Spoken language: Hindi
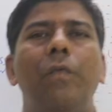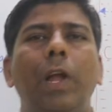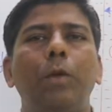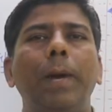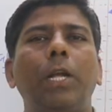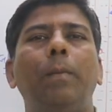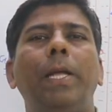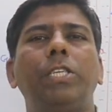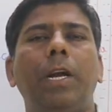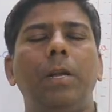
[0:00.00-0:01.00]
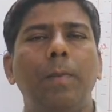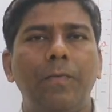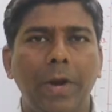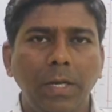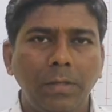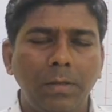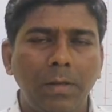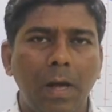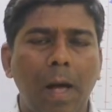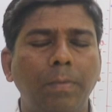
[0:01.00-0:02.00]
वेलकम बैक टू माय चैनल माय फ्रेंड्स
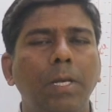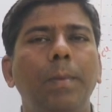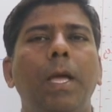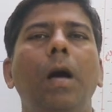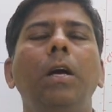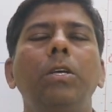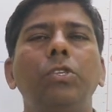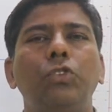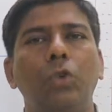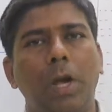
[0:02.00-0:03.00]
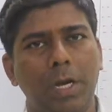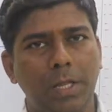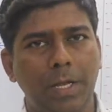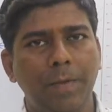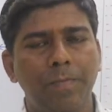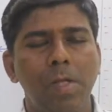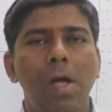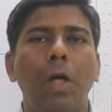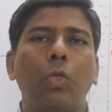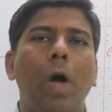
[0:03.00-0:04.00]
आप सभी का स्वागत
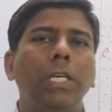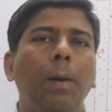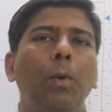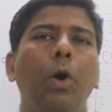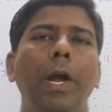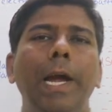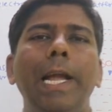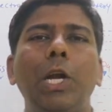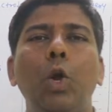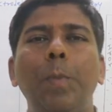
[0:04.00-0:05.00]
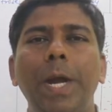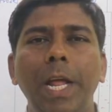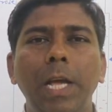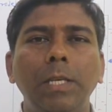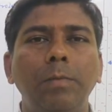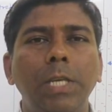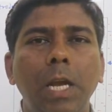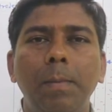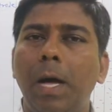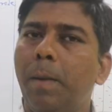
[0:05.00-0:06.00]
है तो आज हम लोग इलेक्ट्रोप्लेटिंग के
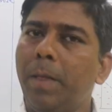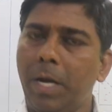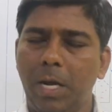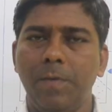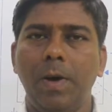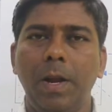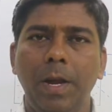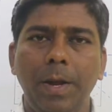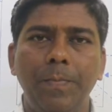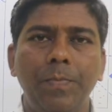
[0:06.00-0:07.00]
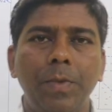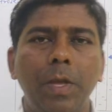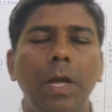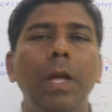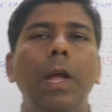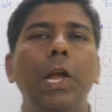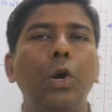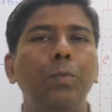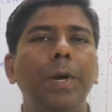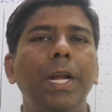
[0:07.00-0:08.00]
सब्जेक्ट के बारे में देखने वाले हैं कि
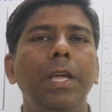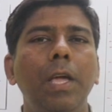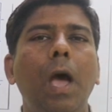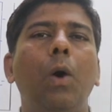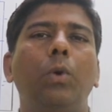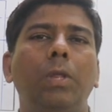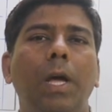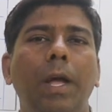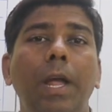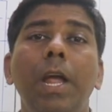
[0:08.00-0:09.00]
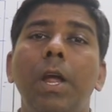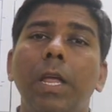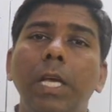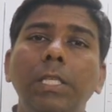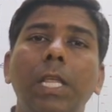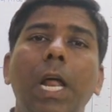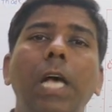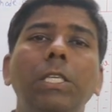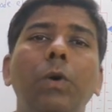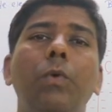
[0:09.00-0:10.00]
इलेक्ट्रोप्लेटिंग क्या होता है किस
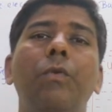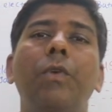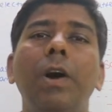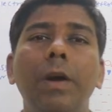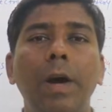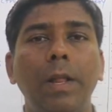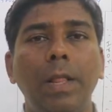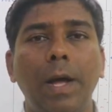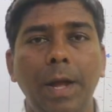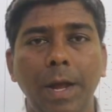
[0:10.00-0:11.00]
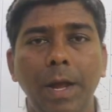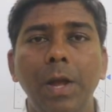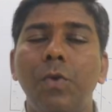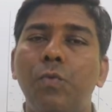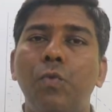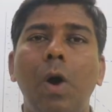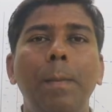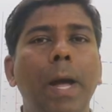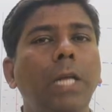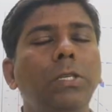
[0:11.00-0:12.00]
तरह से वो वर्क करता है वो
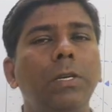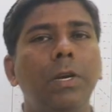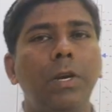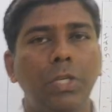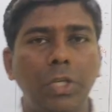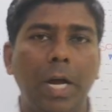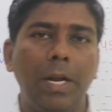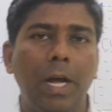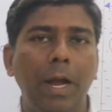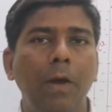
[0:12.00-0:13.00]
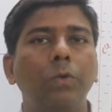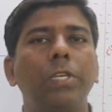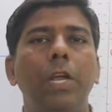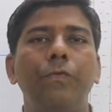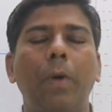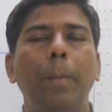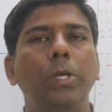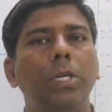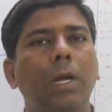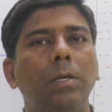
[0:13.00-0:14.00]
हमें आज जानना है उसकी
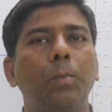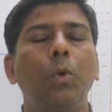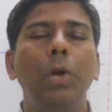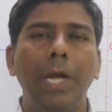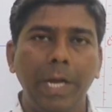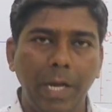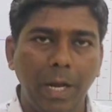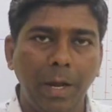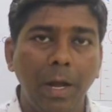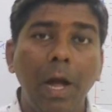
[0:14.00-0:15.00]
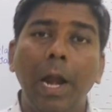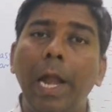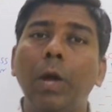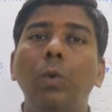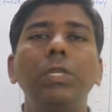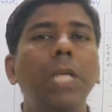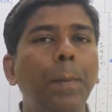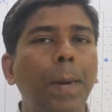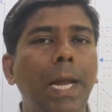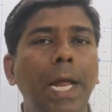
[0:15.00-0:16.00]
इन्फॉर्मेशन आज हमको लेनी है लेकिन
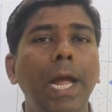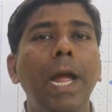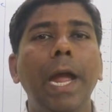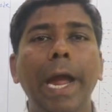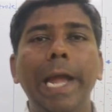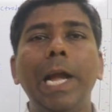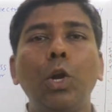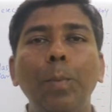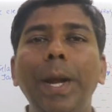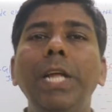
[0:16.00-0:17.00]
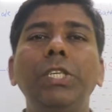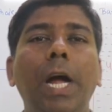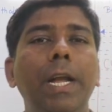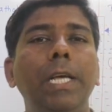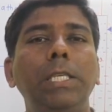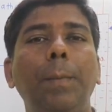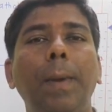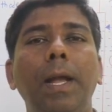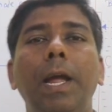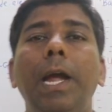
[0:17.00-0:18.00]
उसके पहले इलेक्ट्रोप्लेटिंग जानने से
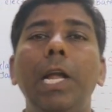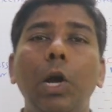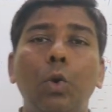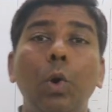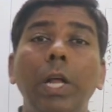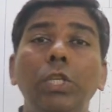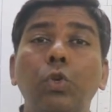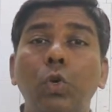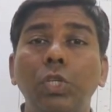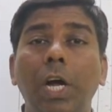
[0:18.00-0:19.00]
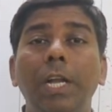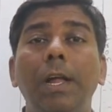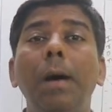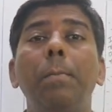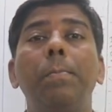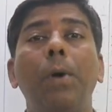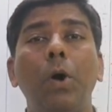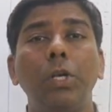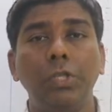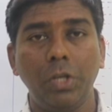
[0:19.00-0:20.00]
पहले इलेक्ट्रोलिसिस को जानना
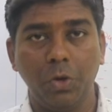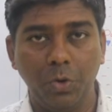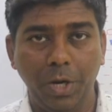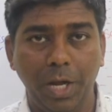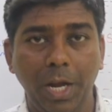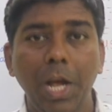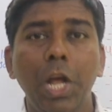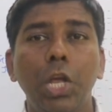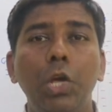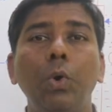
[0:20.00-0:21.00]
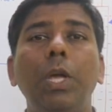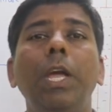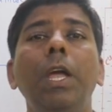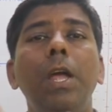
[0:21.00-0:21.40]
बहुत ज़रूरी है क्योंकि